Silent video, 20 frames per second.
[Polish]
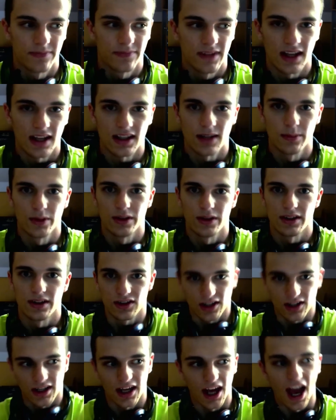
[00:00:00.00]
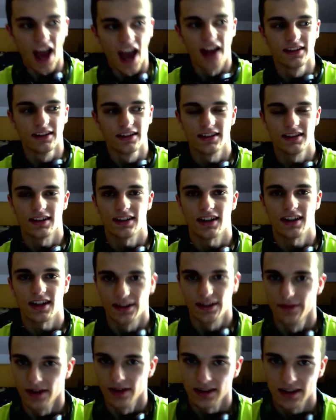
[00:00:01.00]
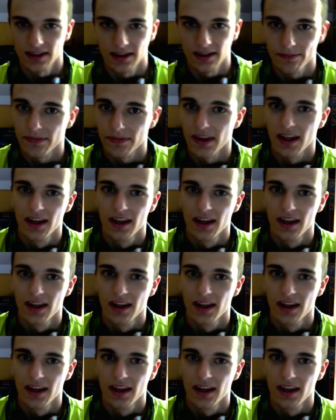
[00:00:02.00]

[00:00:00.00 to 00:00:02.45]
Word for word: Ja nabiorę też takiej chęci na nagrywanie.